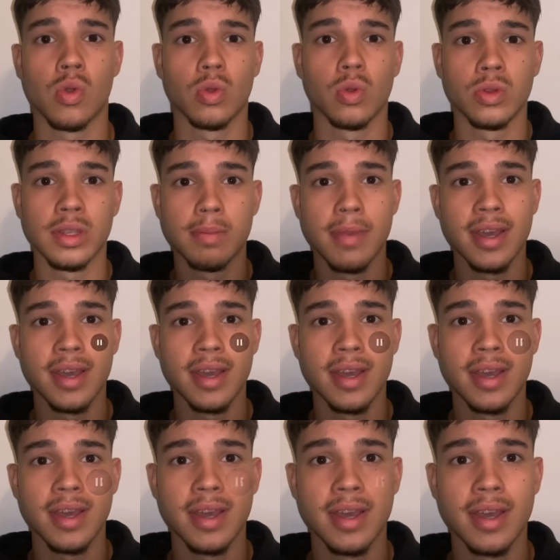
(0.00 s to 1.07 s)
und die meisten.
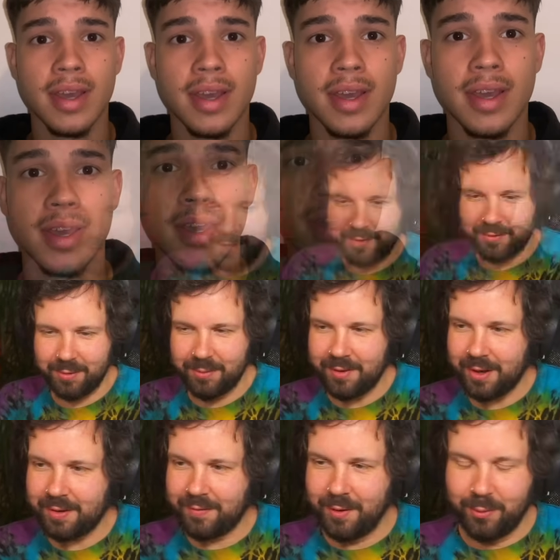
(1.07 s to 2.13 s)
Also wenn der Mainstream
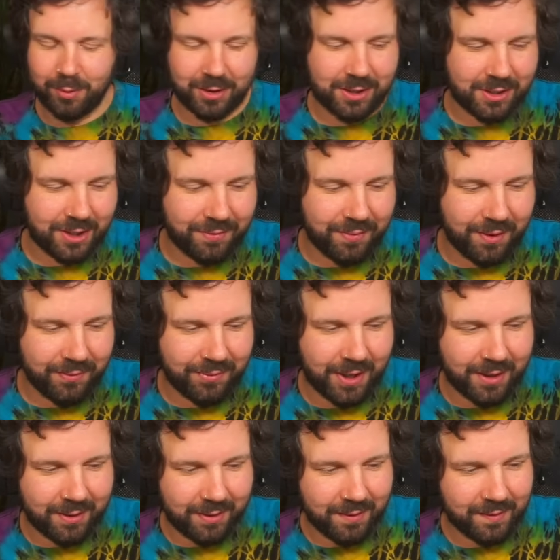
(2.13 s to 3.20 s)
sagt, wenn du richtig viel
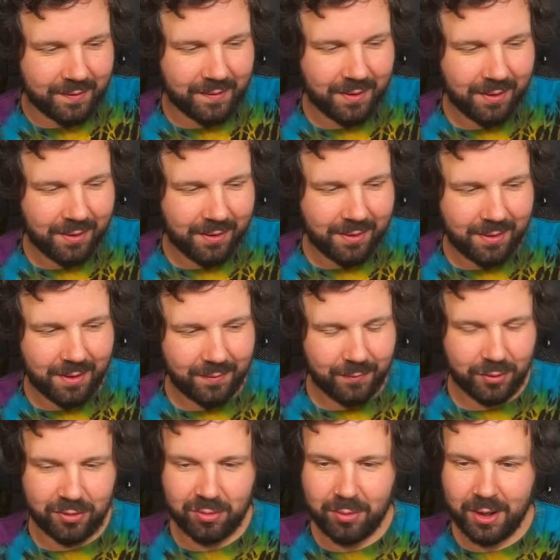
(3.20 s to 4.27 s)
Fett isst, dann
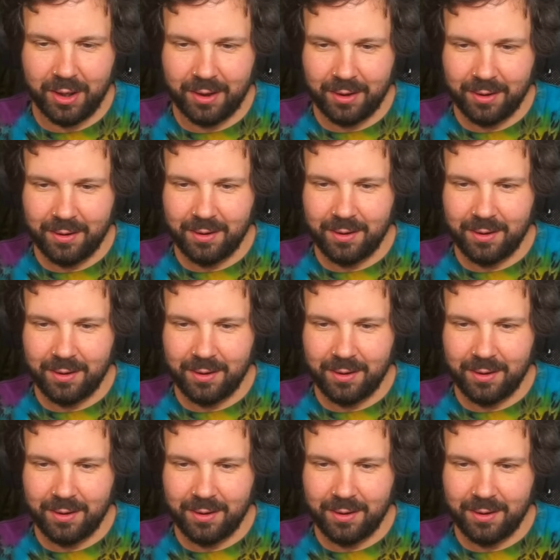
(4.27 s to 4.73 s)
wirst du dick.